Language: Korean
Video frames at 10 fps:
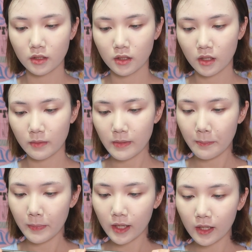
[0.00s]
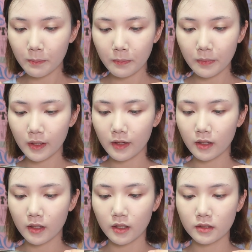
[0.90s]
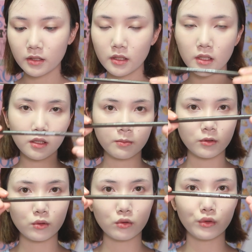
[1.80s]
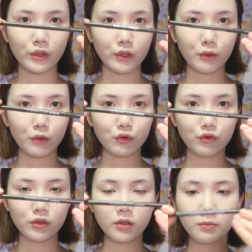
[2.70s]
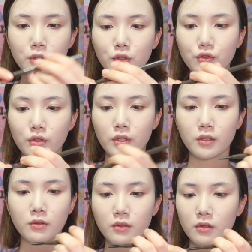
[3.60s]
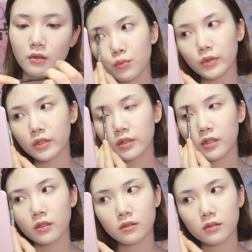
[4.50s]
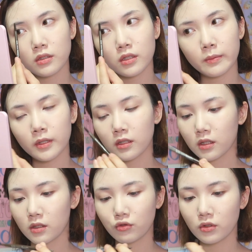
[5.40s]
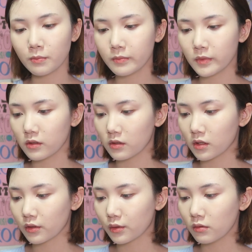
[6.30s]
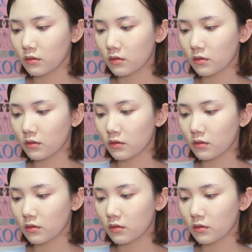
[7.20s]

그 다음에 페리페라 스킨입으로 이걸로 눈썹 그려줄게요. 왜 이렇게 제 방이 후덥지근하죠?